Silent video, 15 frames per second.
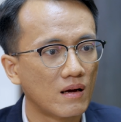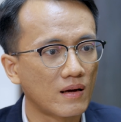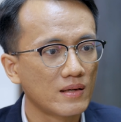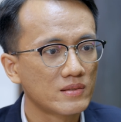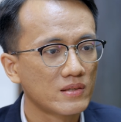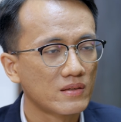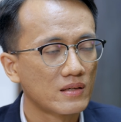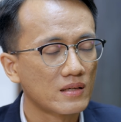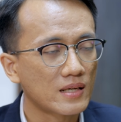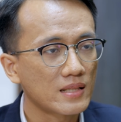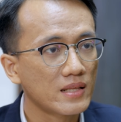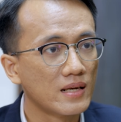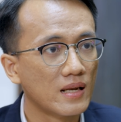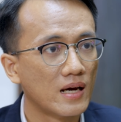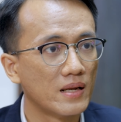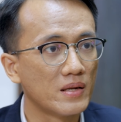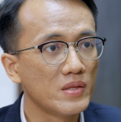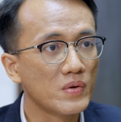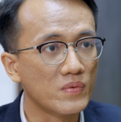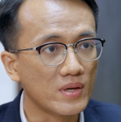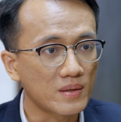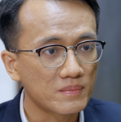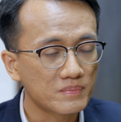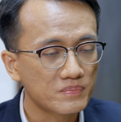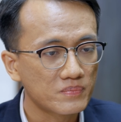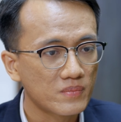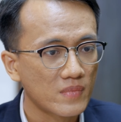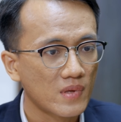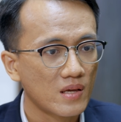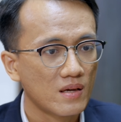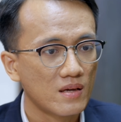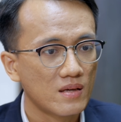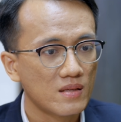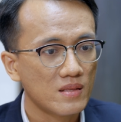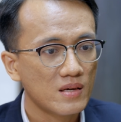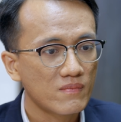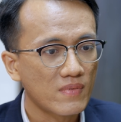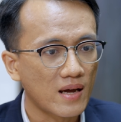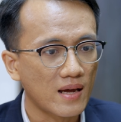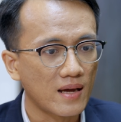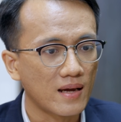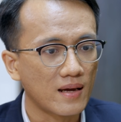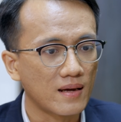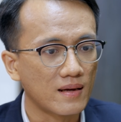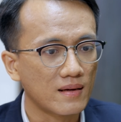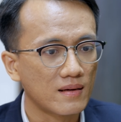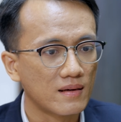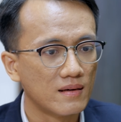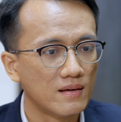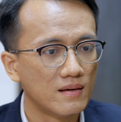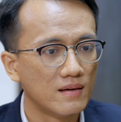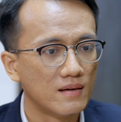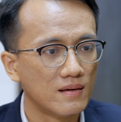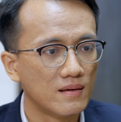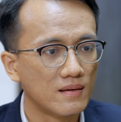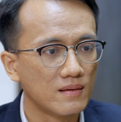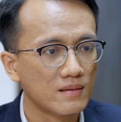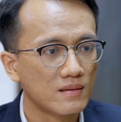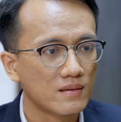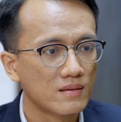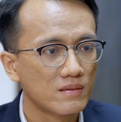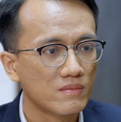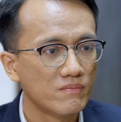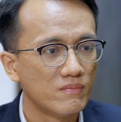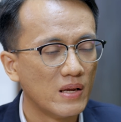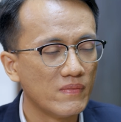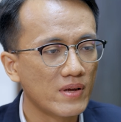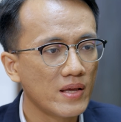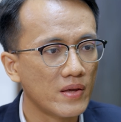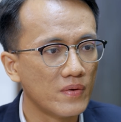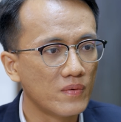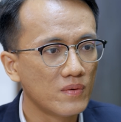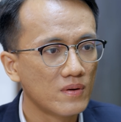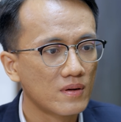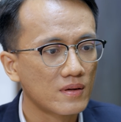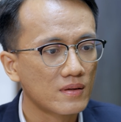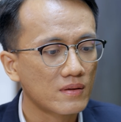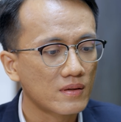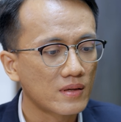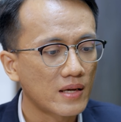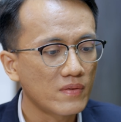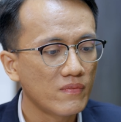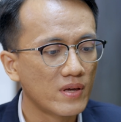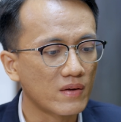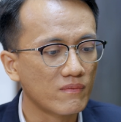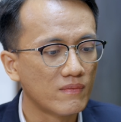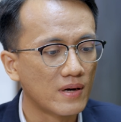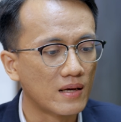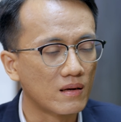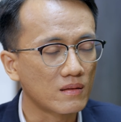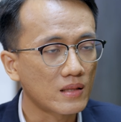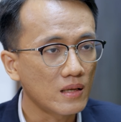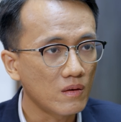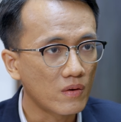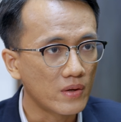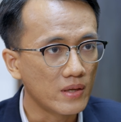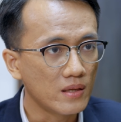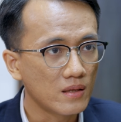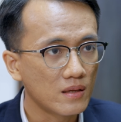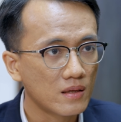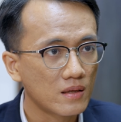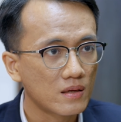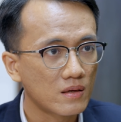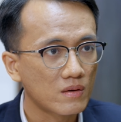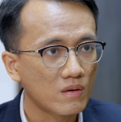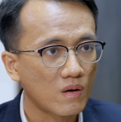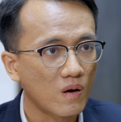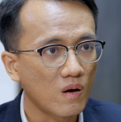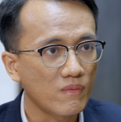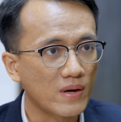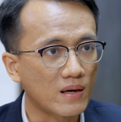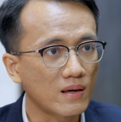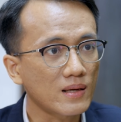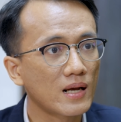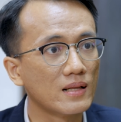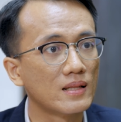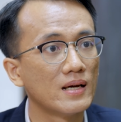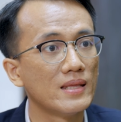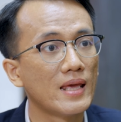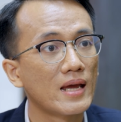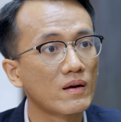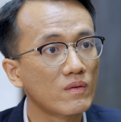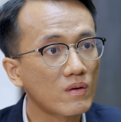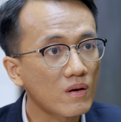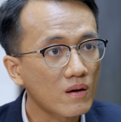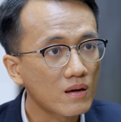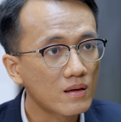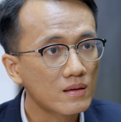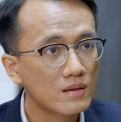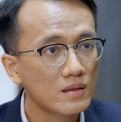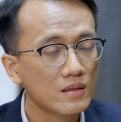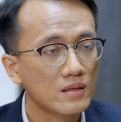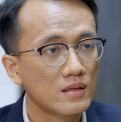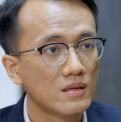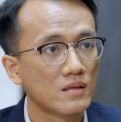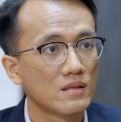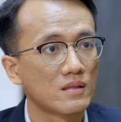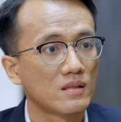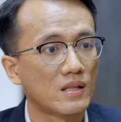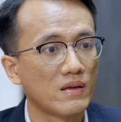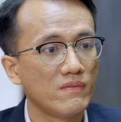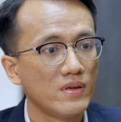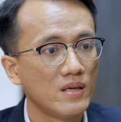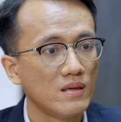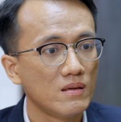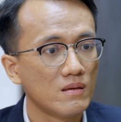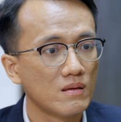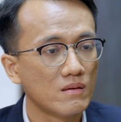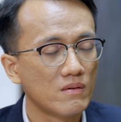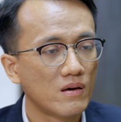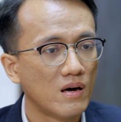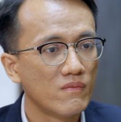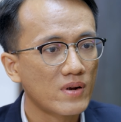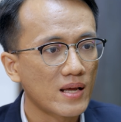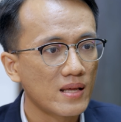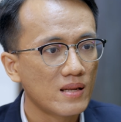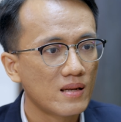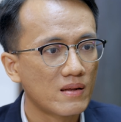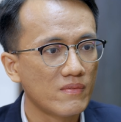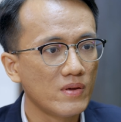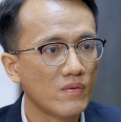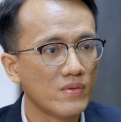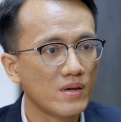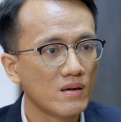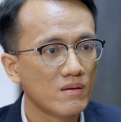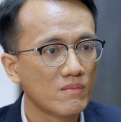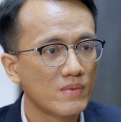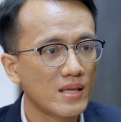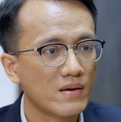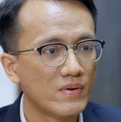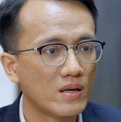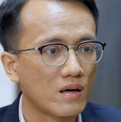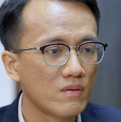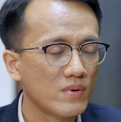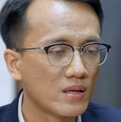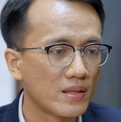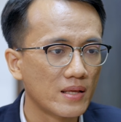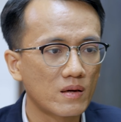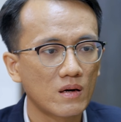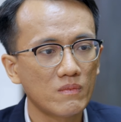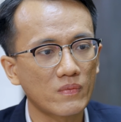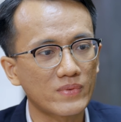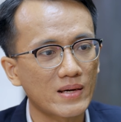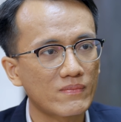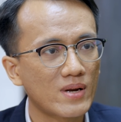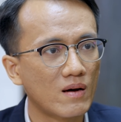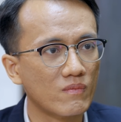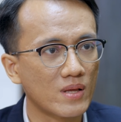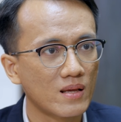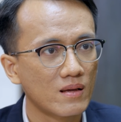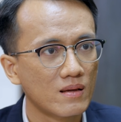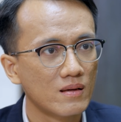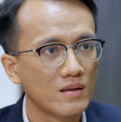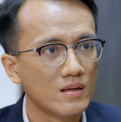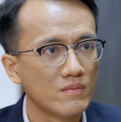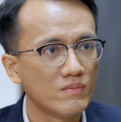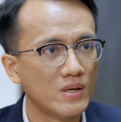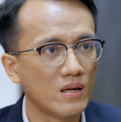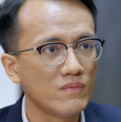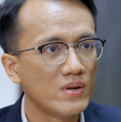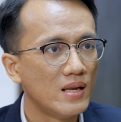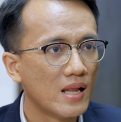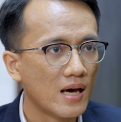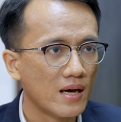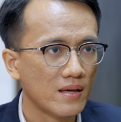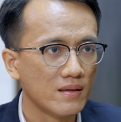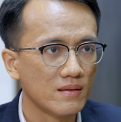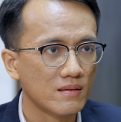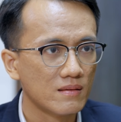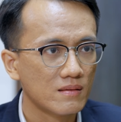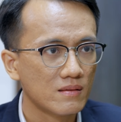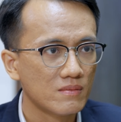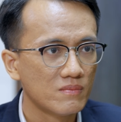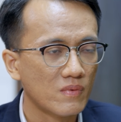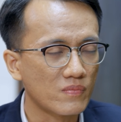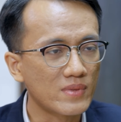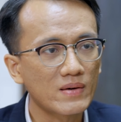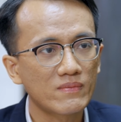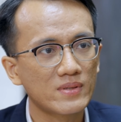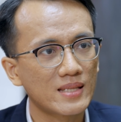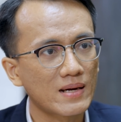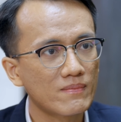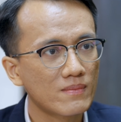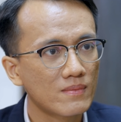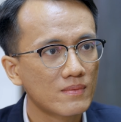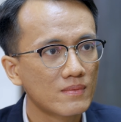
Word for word: cái, ờ, cái tiền lời nó nhiều nhất nhưng mà uh, mình phải hiểu cái việc mà nó tích lũy nó phải có cần thời gian của nó tại vì hôm nay là ví dụ như bây giờ mình nói mình chỉ có 100 đồng đi mình nói mình lời 100 phần trăm